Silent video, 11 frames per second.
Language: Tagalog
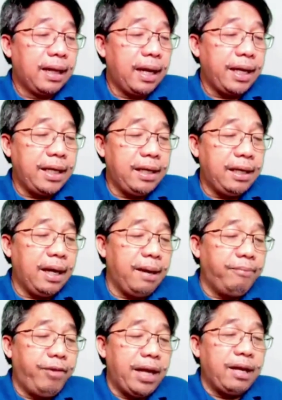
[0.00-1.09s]
ay
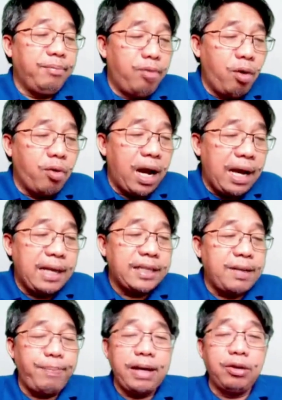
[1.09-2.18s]
uh, very vocal
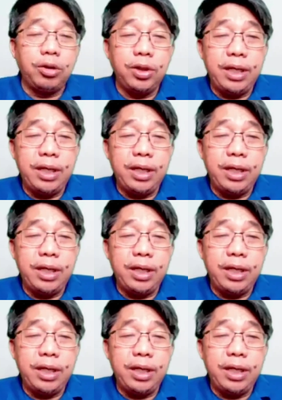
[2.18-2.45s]
sa pag